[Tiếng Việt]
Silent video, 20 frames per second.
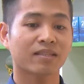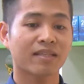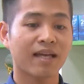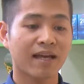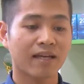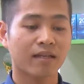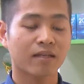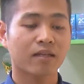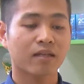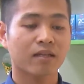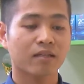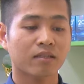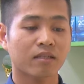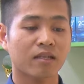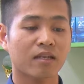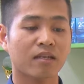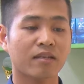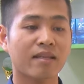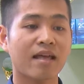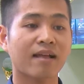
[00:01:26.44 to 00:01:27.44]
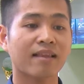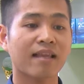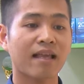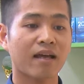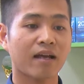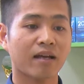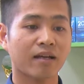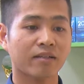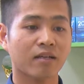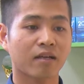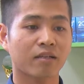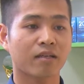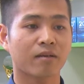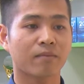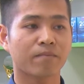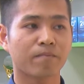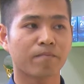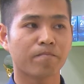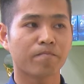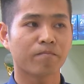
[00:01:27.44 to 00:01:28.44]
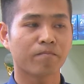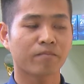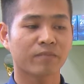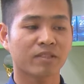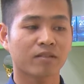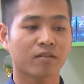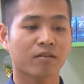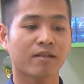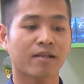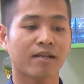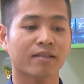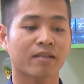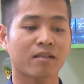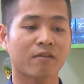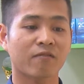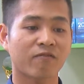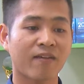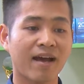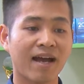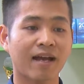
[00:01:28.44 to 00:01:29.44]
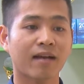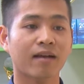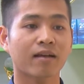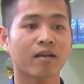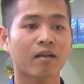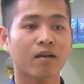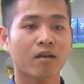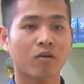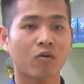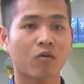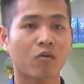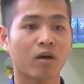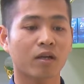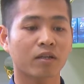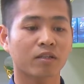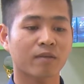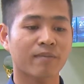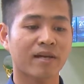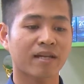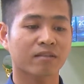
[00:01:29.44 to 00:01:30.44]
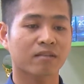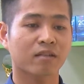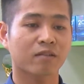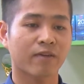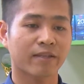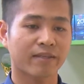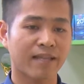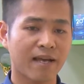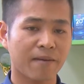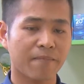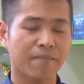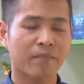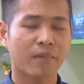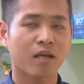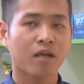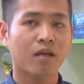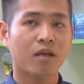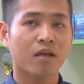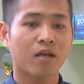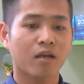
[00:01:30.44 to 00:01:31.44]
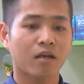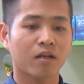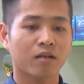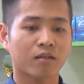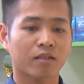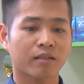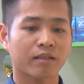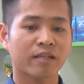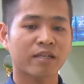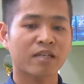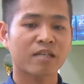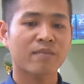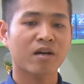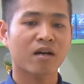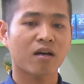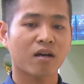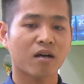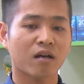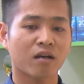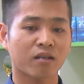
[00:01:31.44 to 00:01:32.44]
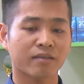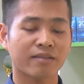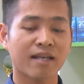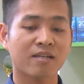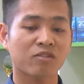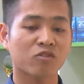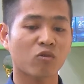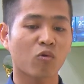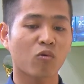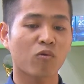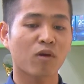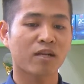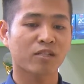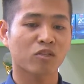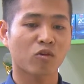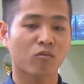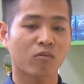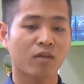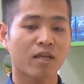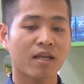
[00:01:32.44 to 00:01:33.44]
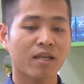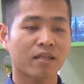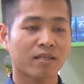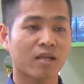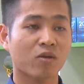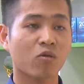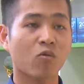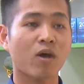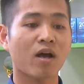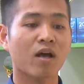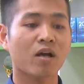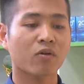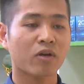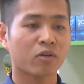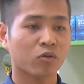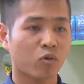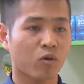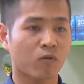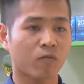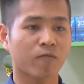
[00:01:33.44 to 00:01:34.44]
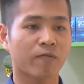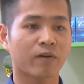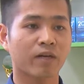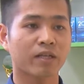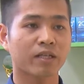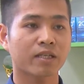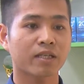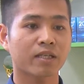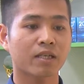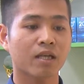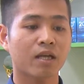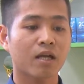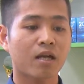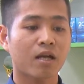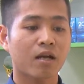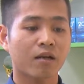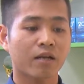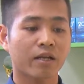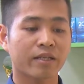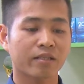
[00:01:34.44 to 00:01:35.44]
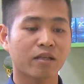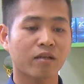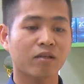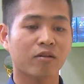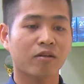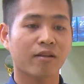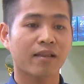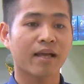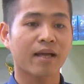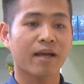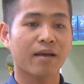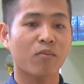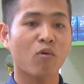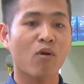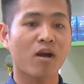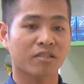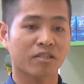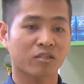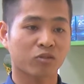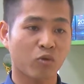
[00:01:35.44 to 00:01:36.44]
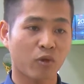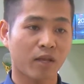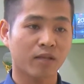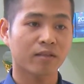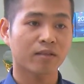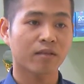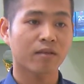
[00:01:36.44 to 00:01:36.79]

hiện tại thì đang là thời điểm gọi là thời điểm vàng của thương mại điện tử Việt Nam ờ, khi mà đa số người dùng đã quá quen thuộc với ờ, hình thức gọi là mua hàng trực tuyến,